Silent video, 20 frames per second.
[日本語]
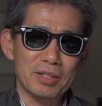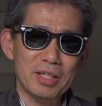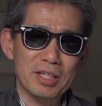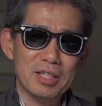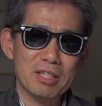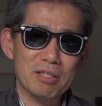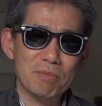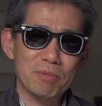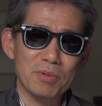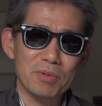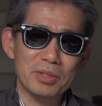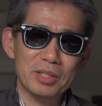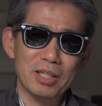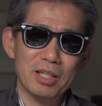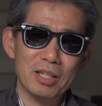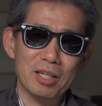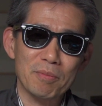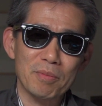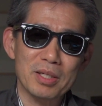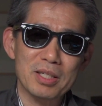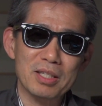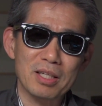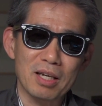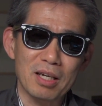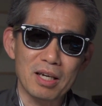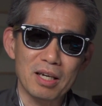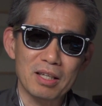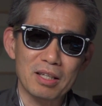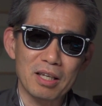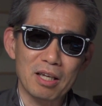に質問いただきました
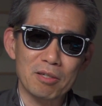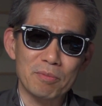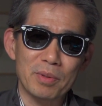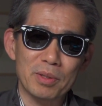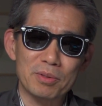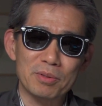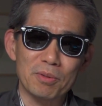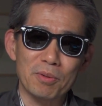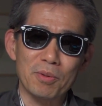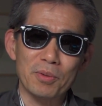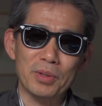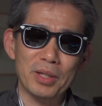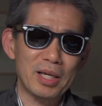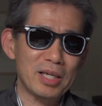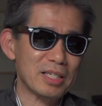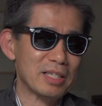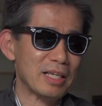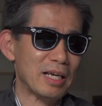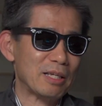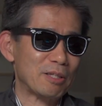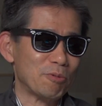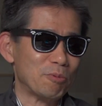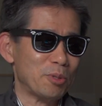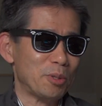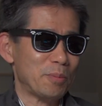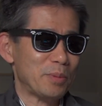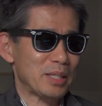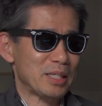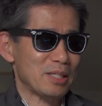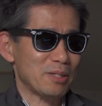らなるべくお答えしたいと思
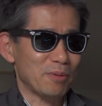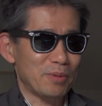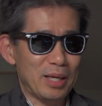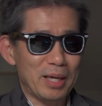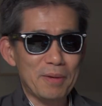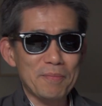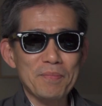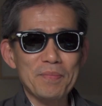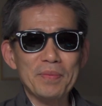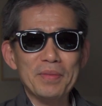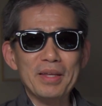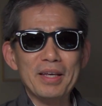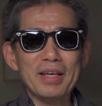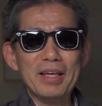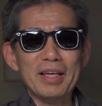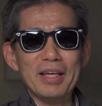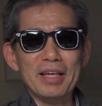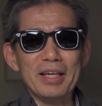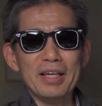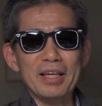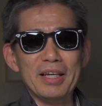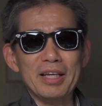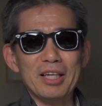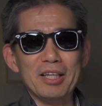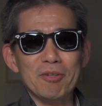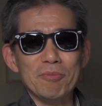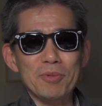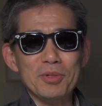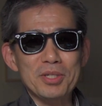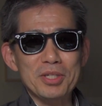いますので、
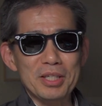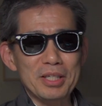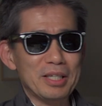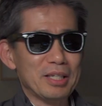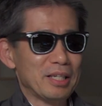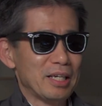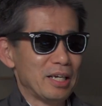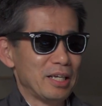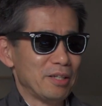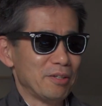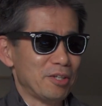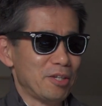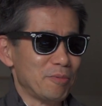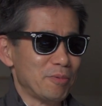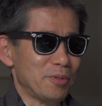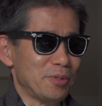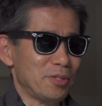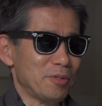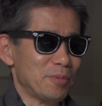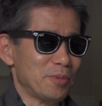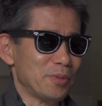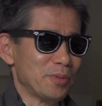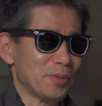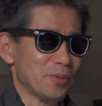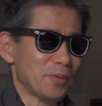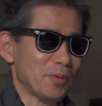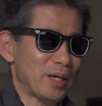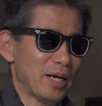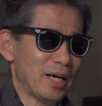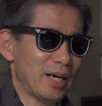えー、もし、えー、疑問に思うこ
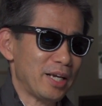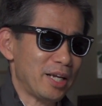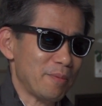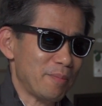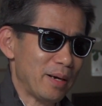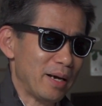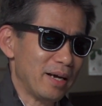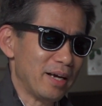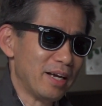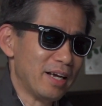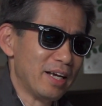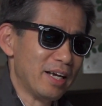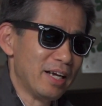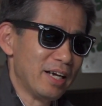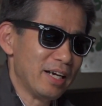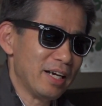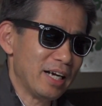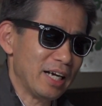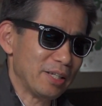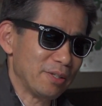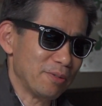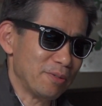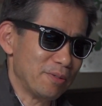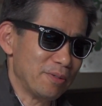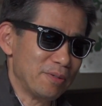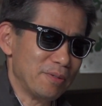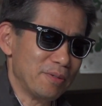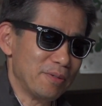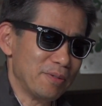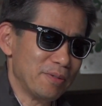とがあればあの
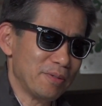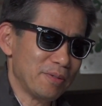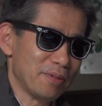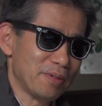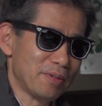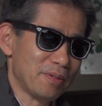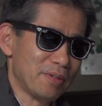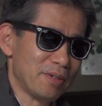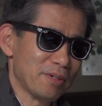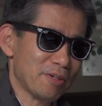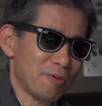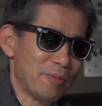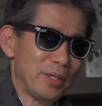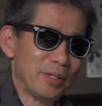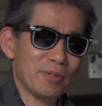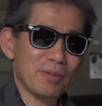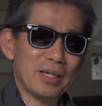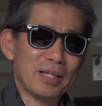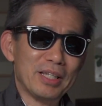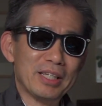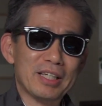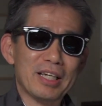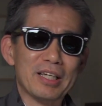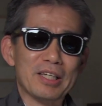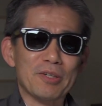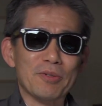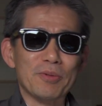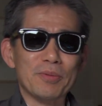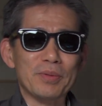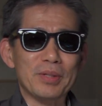コメント欄に書
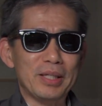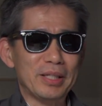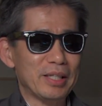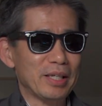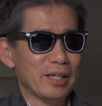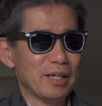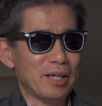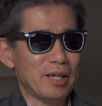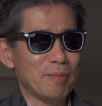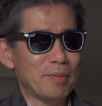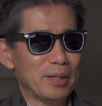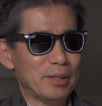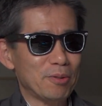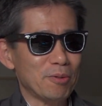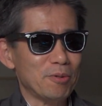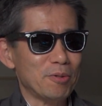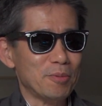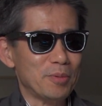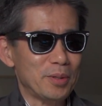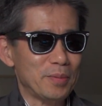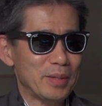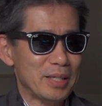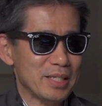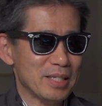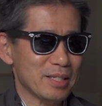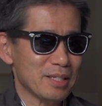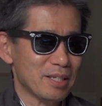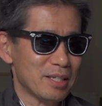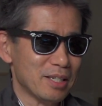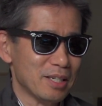き込んでいただければと思いま
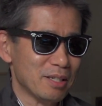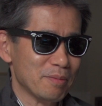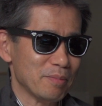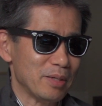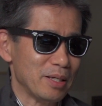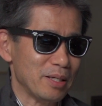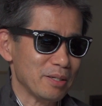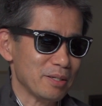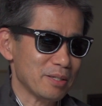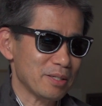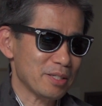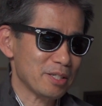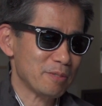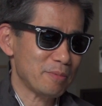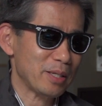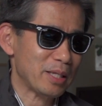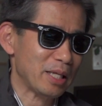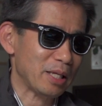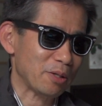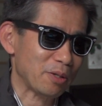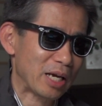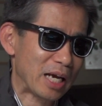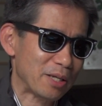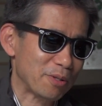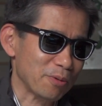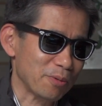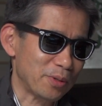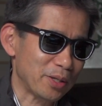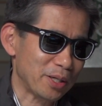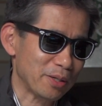す。まあ、全てに回
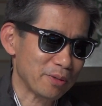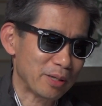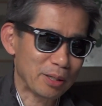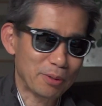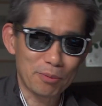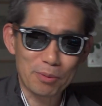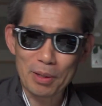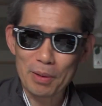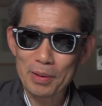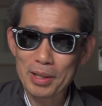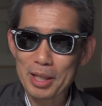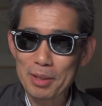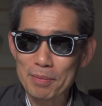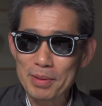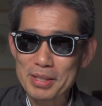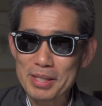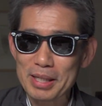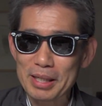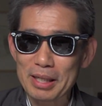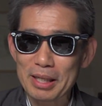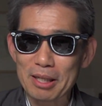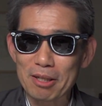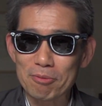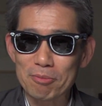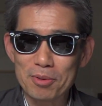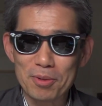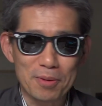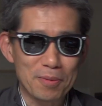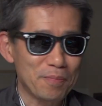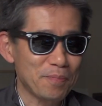答できるかどうか分かりませんけど
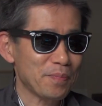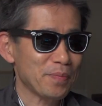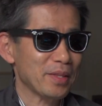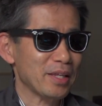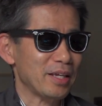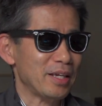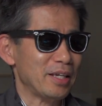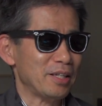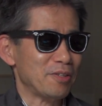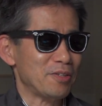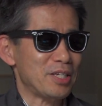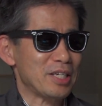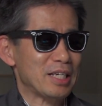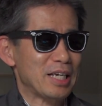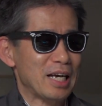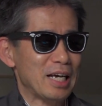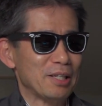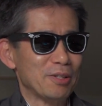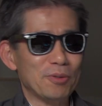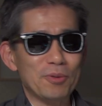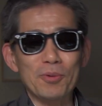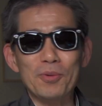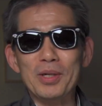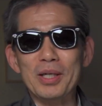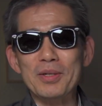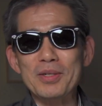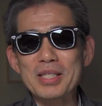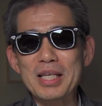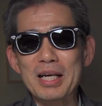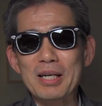も、えーと、と次回の動
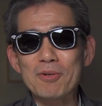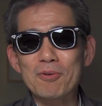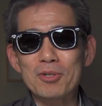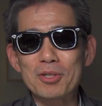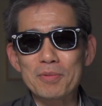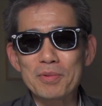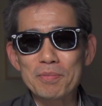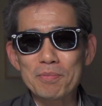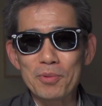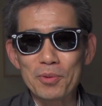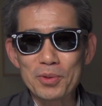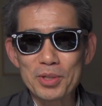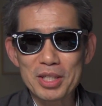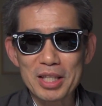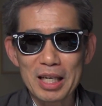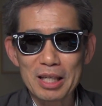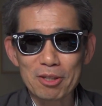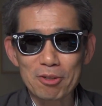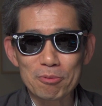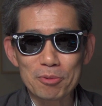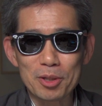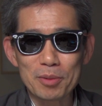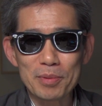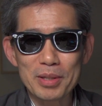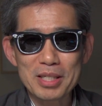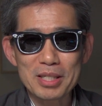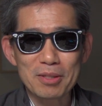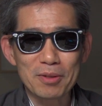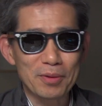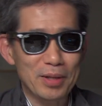画の参考にもしたいと思い
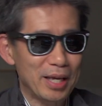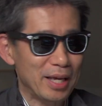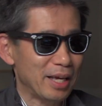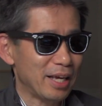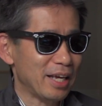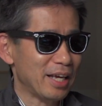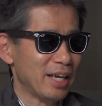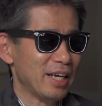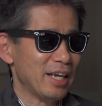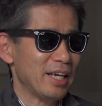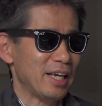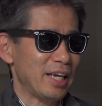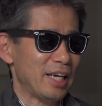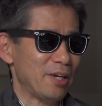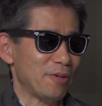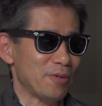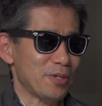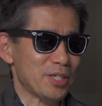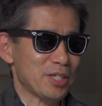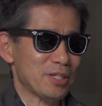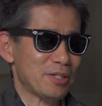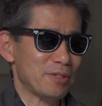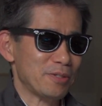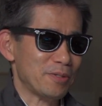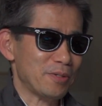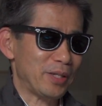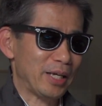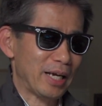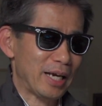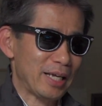ますので、えー、よろしく
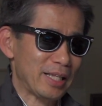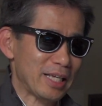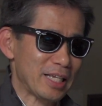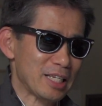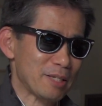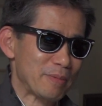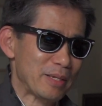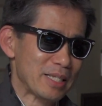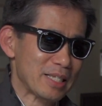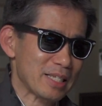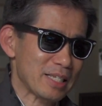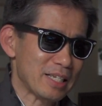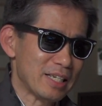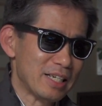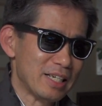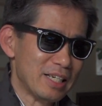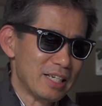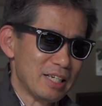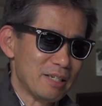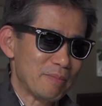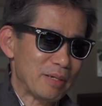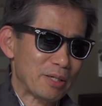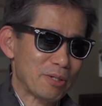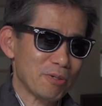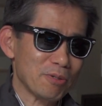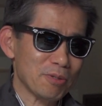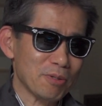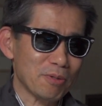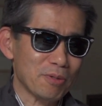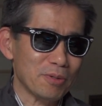お願いいたします。ま
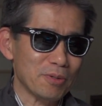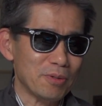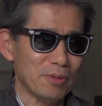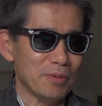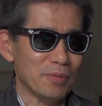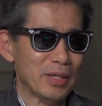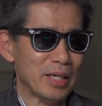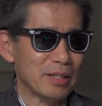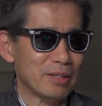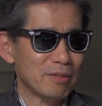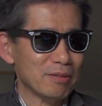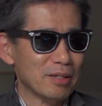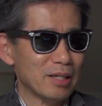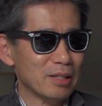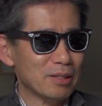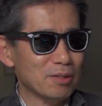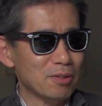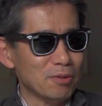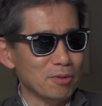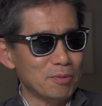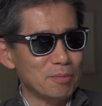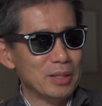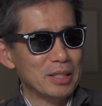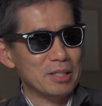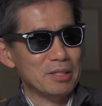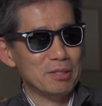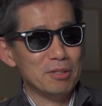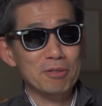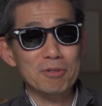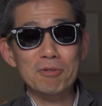今日のこのファイナルカットのま
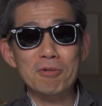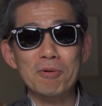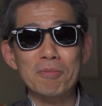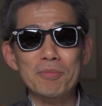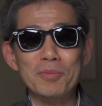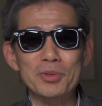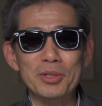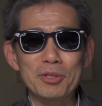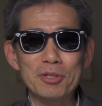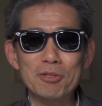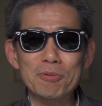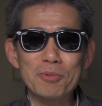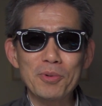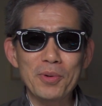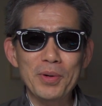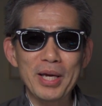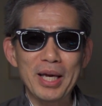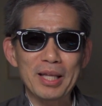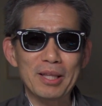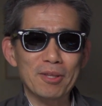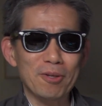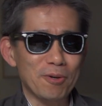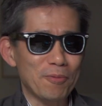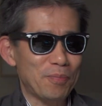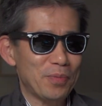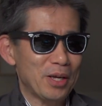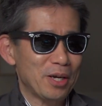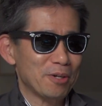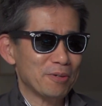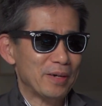ず入本入門編の
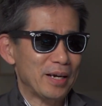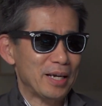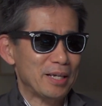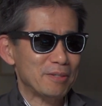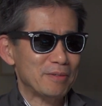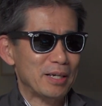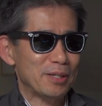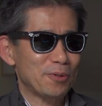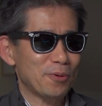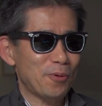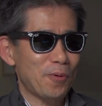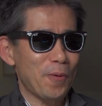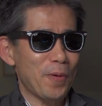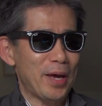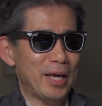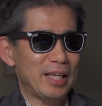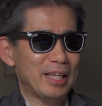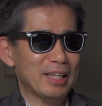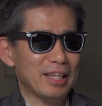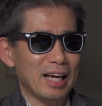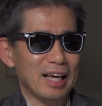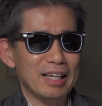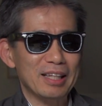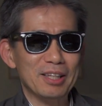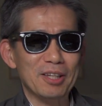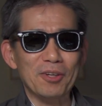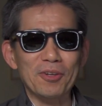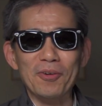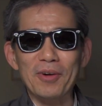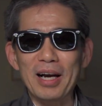ファイルはどこへ行った
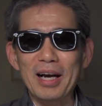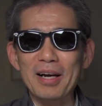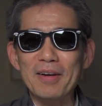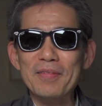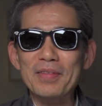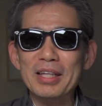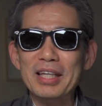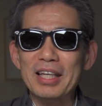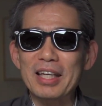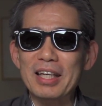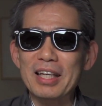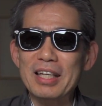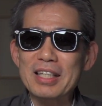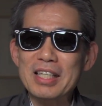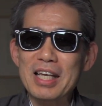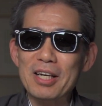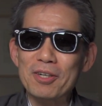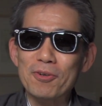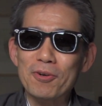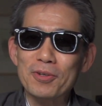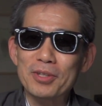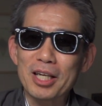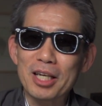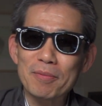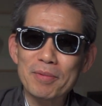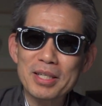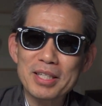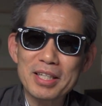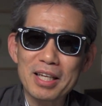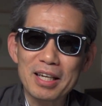というのが、え参考になり
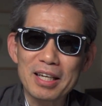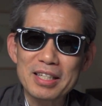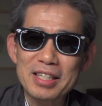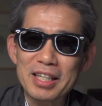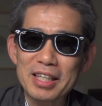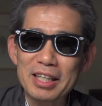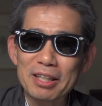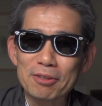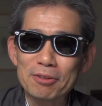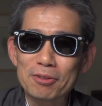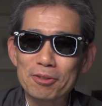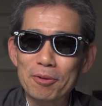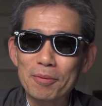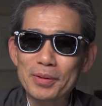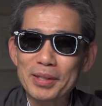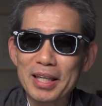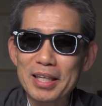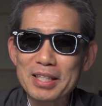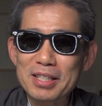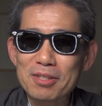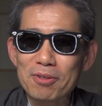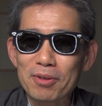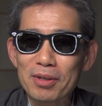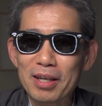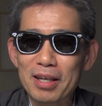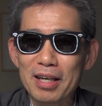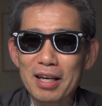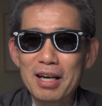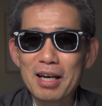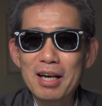ましたら是非グッドボタンそれ
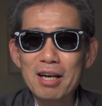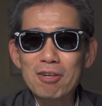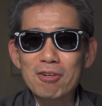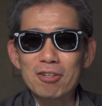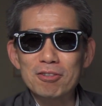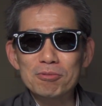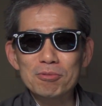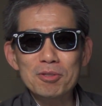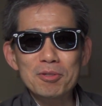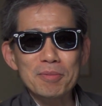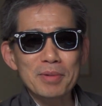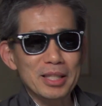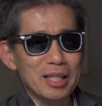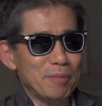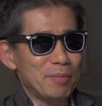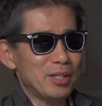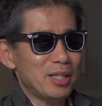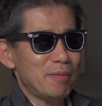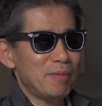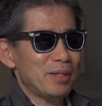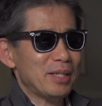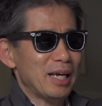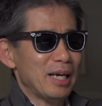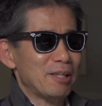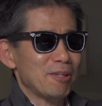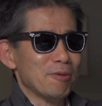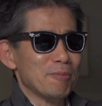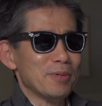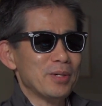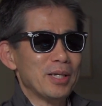から今後もまた見てみたい
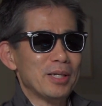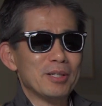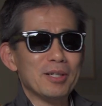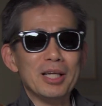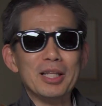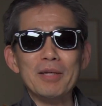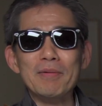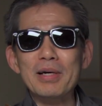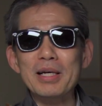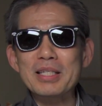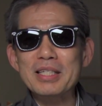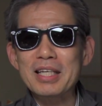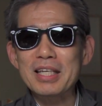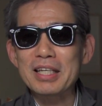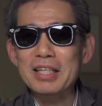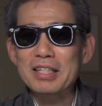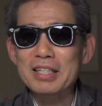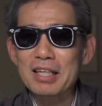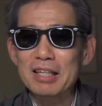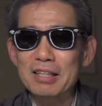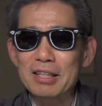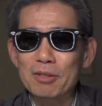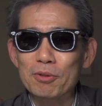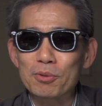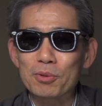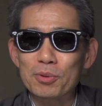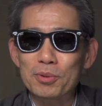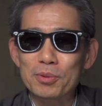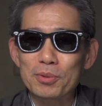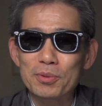と思われる方は是非チャンネルを
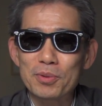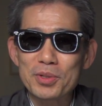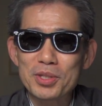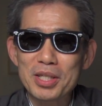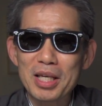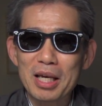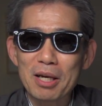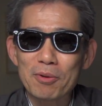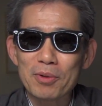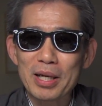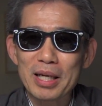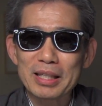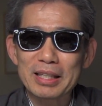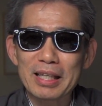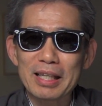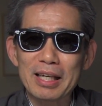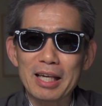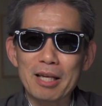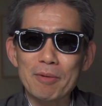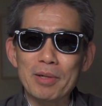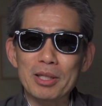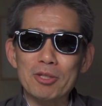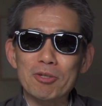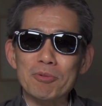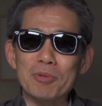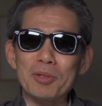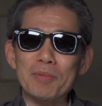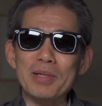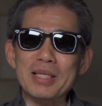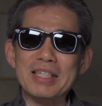登録をしてご覧いただければと
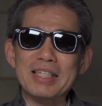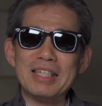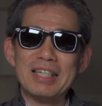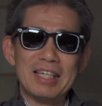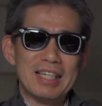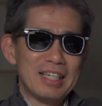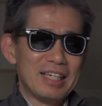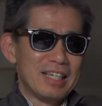思います。